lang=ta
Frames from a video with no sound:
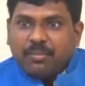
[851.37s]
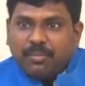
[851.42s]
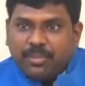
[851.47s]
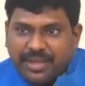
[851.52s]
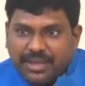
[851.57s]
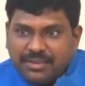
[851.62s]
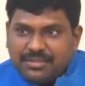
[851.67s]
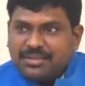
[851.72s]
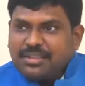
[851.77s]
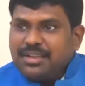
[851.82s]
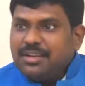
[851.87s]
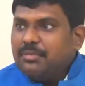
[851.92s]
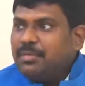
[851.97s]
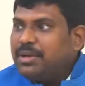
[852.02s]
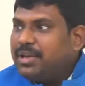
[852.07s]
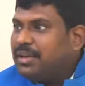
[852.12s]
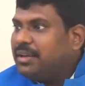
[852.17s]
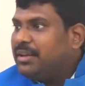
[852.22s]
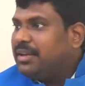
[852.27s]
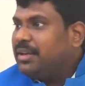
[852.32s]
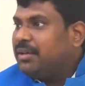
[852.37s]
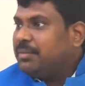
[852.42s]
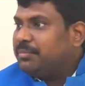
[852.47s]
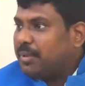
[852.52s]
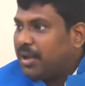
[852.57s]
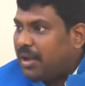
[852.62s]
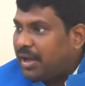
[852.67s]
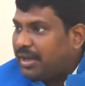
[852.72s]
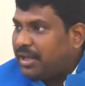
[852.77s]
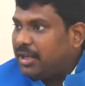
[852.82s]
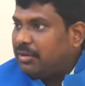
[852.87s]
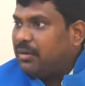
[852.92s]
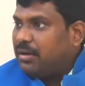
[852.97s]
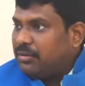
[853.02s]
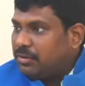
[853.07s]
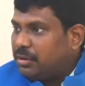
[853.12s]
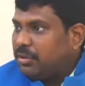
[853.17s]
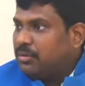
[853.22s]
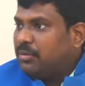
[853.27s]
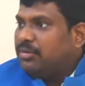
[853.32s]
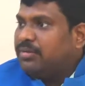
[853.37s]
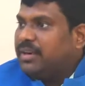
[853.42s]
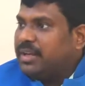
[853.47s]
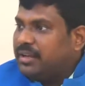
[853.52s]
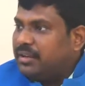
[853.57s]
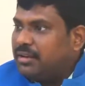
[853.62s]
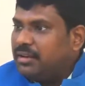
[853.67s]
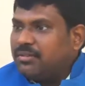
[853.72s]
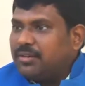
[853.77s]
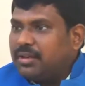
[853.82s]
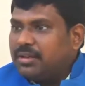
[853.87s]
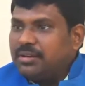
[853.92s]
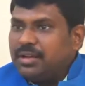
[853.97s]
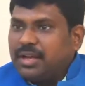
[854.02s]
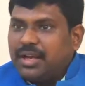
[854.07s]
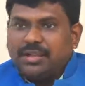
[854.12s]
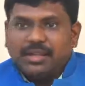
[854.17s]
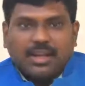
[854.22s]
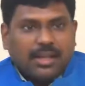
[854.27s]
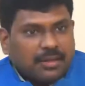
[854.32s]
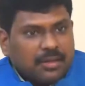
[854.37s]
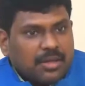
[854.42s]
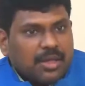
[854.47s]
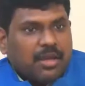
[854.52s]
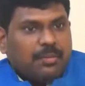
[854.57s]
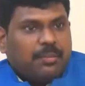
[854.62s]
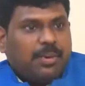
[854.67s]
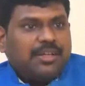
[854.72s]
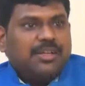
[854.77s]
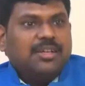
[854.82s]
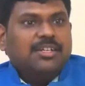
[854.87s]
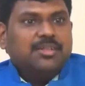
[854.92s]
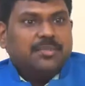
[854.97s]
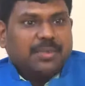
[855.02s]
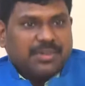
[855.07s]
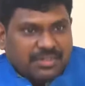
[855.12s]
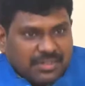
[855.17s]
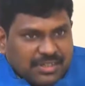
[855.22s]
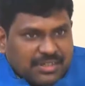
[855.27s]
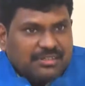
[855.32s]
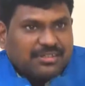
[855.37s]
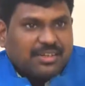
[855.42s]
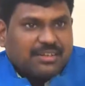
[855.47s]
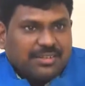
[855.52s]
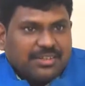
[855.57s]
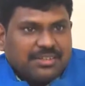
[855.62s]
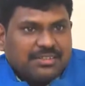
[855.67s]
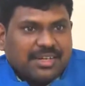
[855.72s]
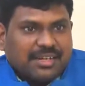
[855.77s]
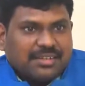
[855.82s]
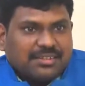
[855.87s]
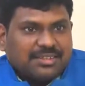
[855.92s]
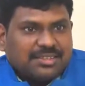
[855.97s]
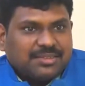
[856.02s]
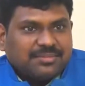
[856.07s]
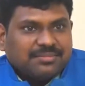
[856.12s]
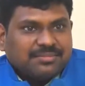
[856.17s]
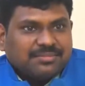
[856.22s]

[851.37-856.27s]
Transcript: பிஎஸ்என்எல் பில் எனக்கு ஆயிரரூபா வந்து ஒரு வணிகருக்கு வருதுன்னா அதில் பதினஞ்சு பர்சன்டேஜ் சர்வீஸ் டேக்ஸ்